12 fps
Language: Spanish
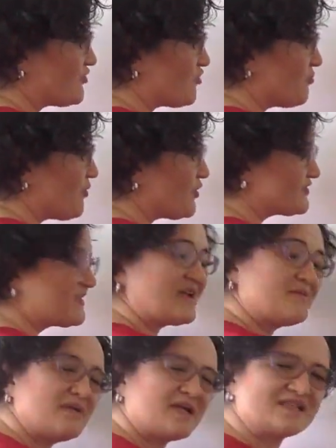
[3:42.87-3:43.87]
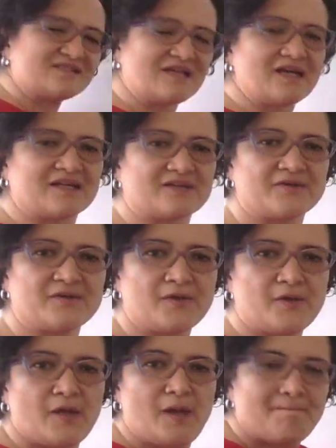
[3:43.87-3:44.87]
yo no puedo estar en bienestar.
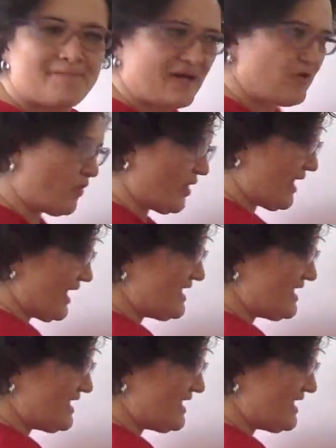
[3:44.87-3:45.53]
Pero